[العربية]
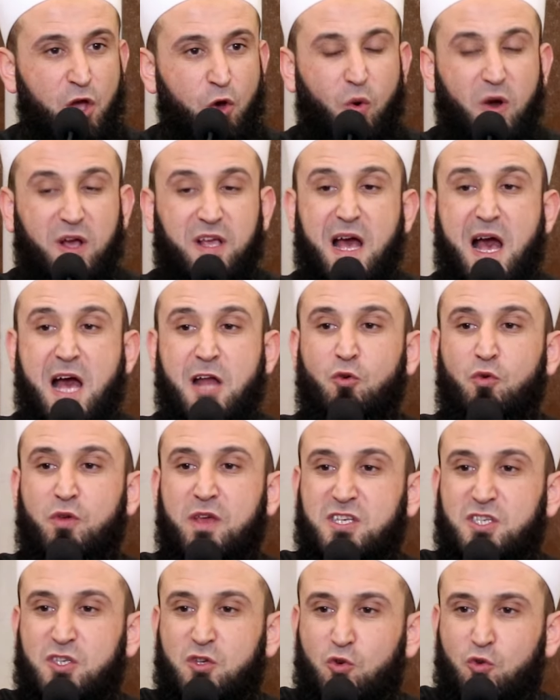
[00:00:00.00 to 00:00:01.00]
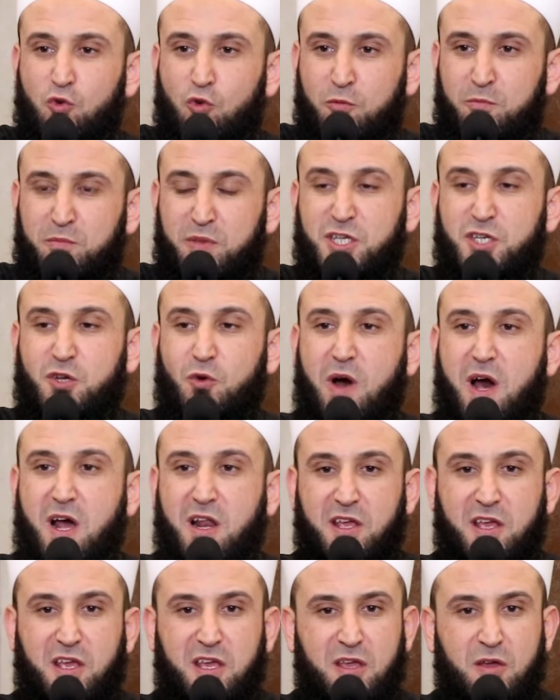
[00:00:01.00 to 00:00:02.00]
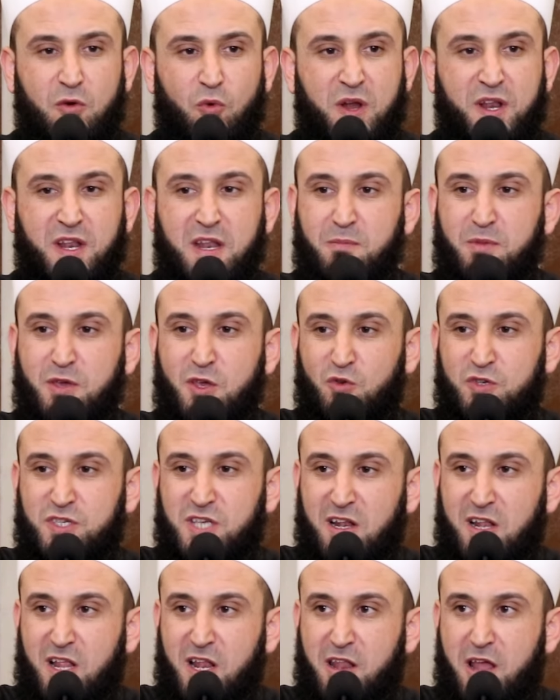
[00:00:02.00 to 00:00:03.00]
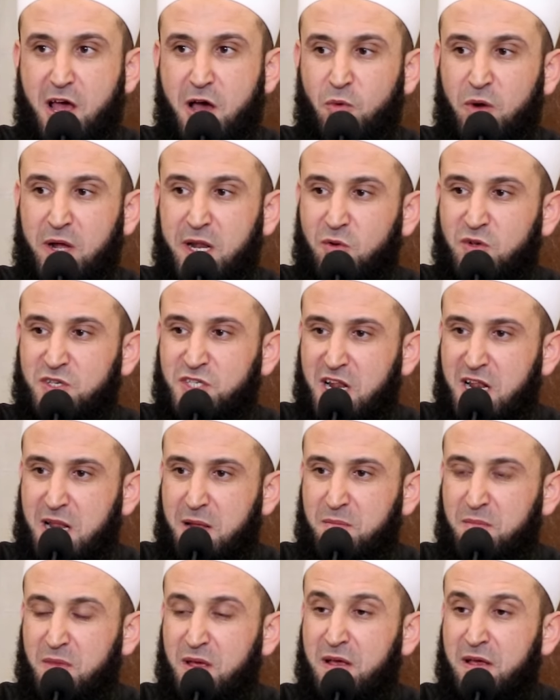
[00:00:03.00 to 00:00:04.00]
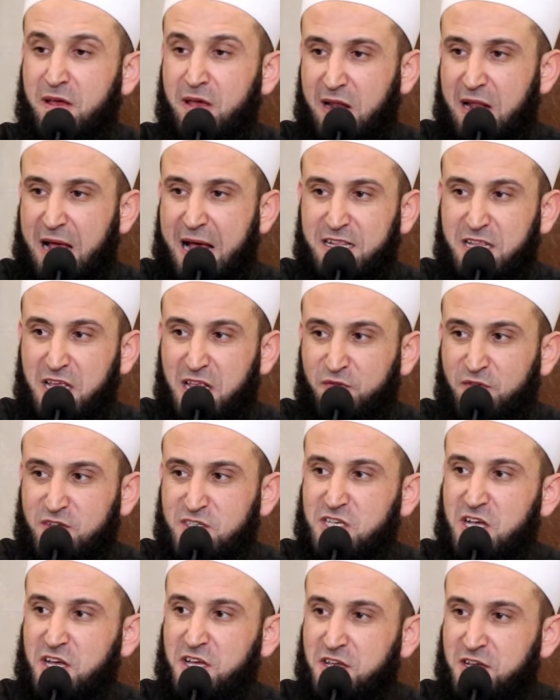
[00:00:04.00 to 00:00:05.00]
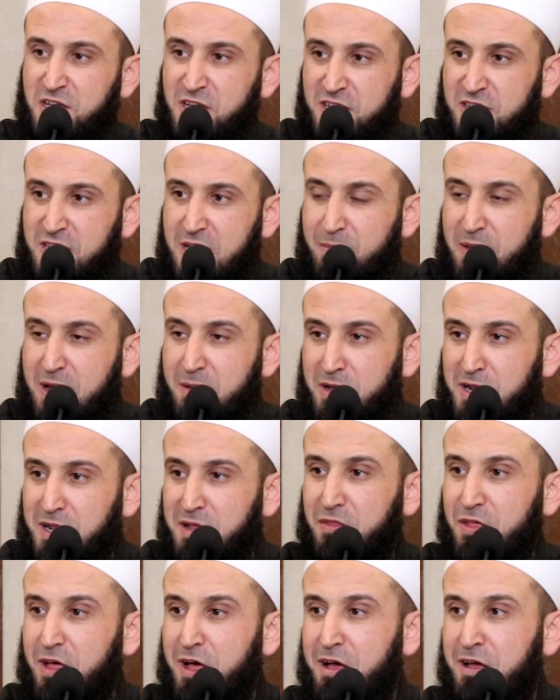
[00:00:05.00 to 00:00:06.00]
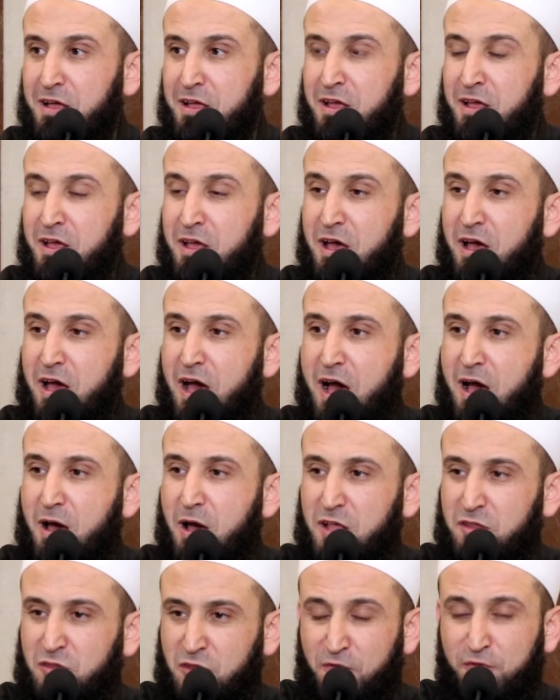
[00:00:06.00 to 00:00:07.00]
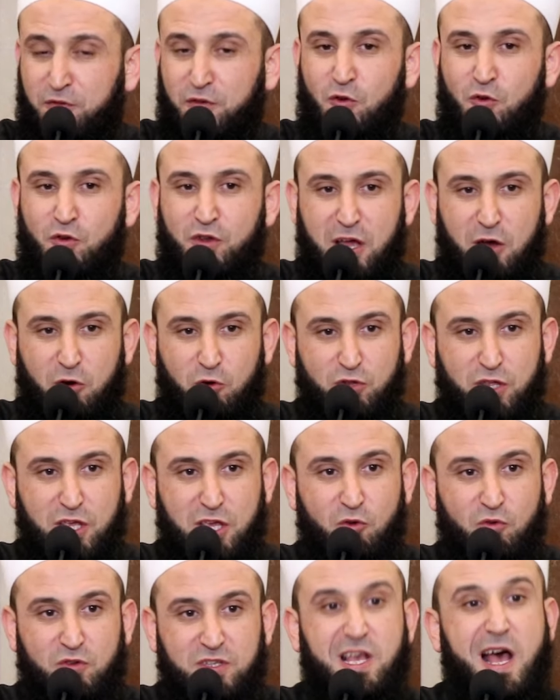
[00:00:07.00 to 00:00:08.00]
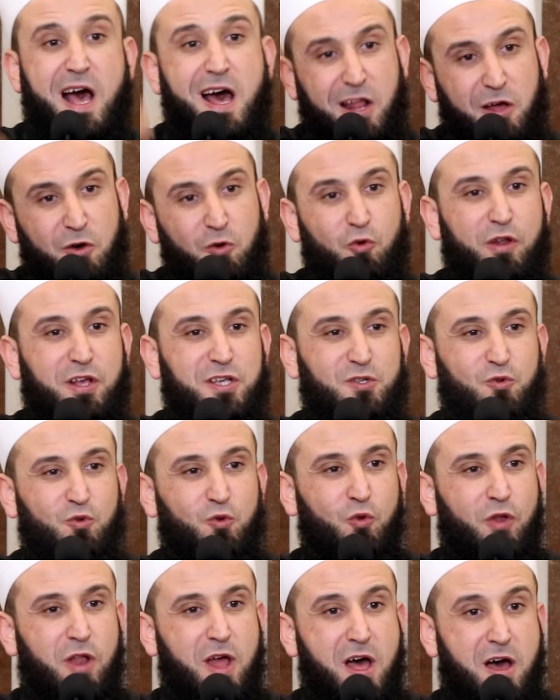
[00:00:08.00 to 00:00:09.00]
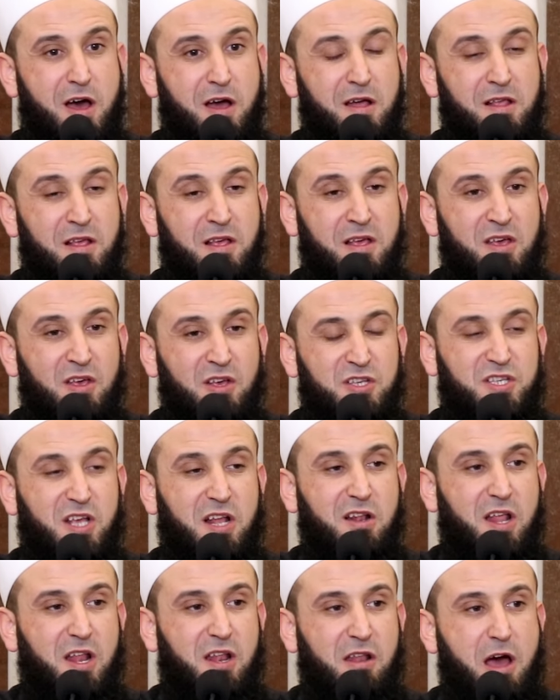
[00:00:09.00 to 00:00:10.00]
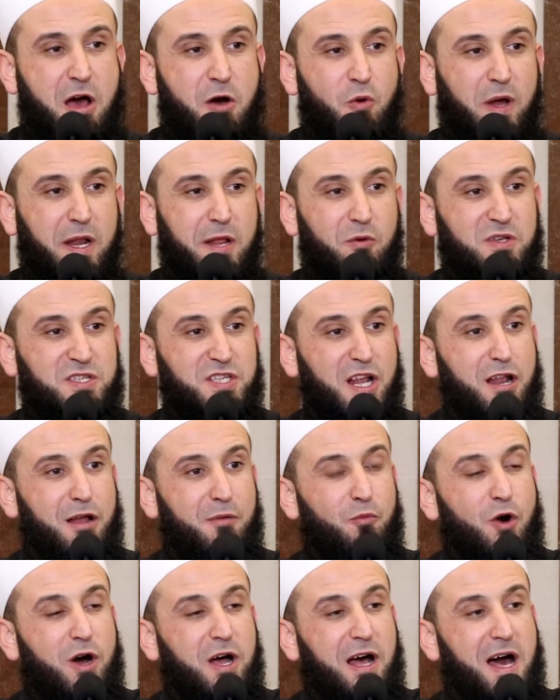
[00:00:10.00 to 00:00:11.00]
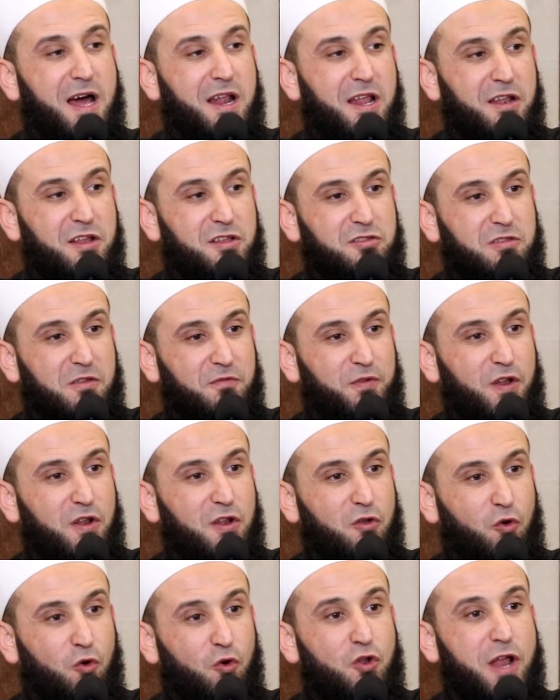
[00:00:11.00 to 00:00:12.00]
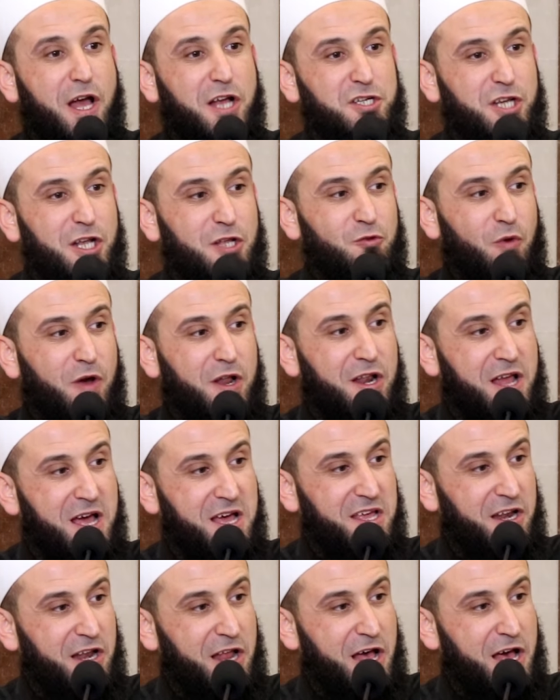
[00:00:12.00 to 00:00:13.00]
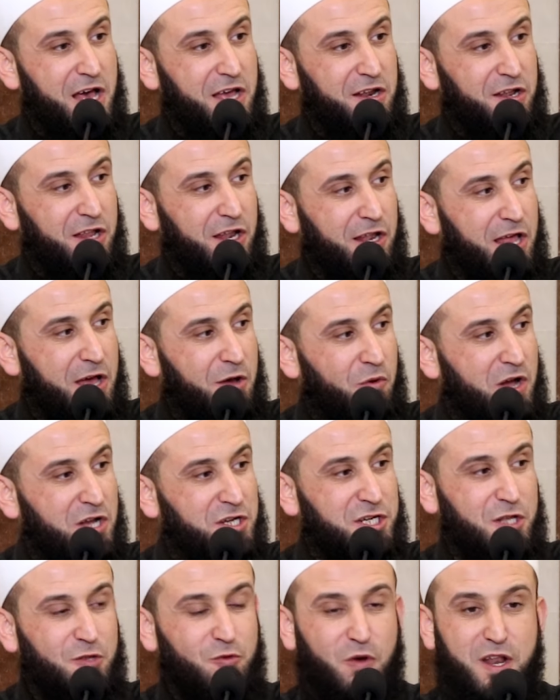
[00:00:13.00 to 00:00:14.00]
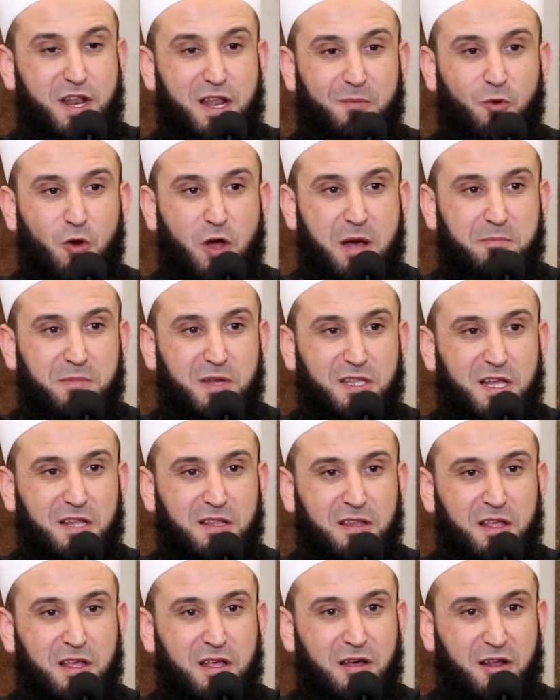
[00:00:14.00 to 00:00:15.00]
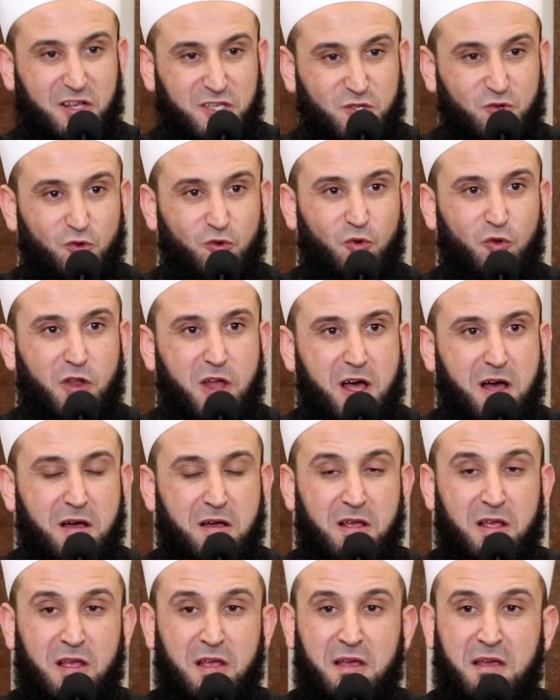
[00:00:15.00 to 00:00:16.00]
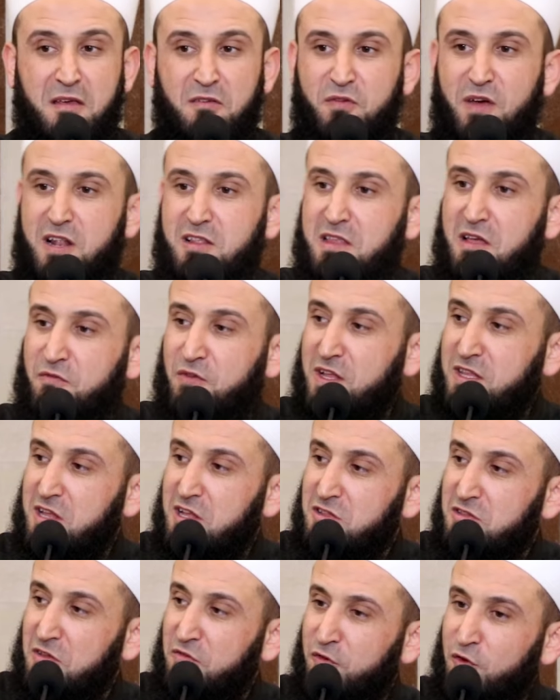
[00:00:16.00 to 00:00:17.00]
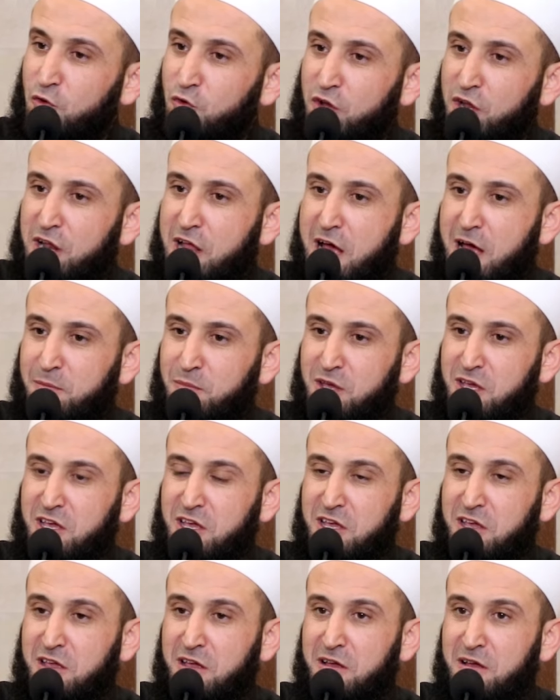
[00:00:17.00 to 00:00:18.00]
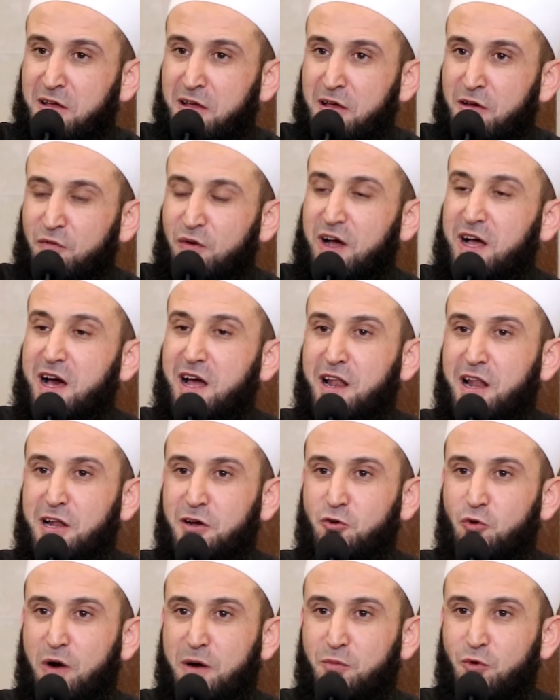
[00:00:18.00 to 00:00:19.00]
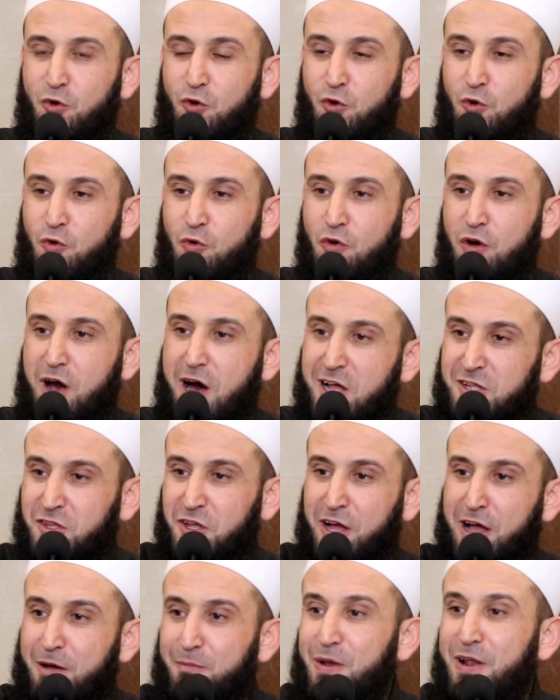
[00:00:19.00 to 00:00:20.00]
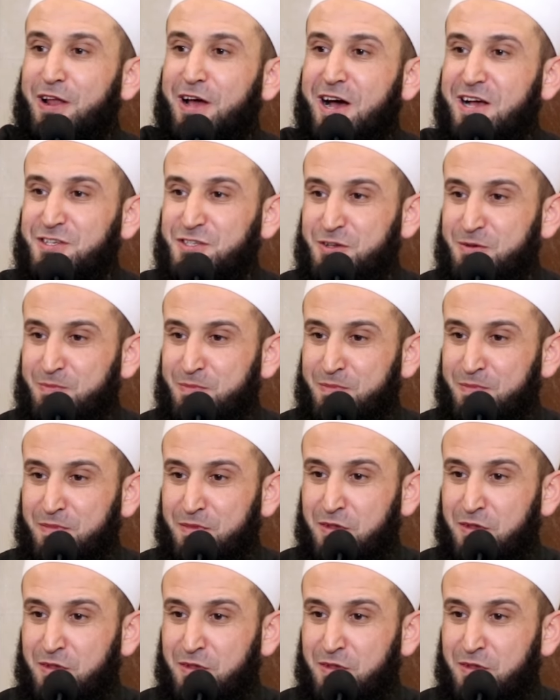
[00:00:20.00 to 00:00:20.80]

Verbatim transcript: وكانوا يسكنون بجواره والنبي صلى الله عليه وسلم الحديث في الصحيح عندما مرض طفل يهودي زاره رسول الله صلى الله عليه وسلم وقال للطفل قل اشهد ان لا اله الا الله واشهد ان محمدا رسول الله فالتفت الطفل الى ابيه فقال له ابوه اطع ابا القاسم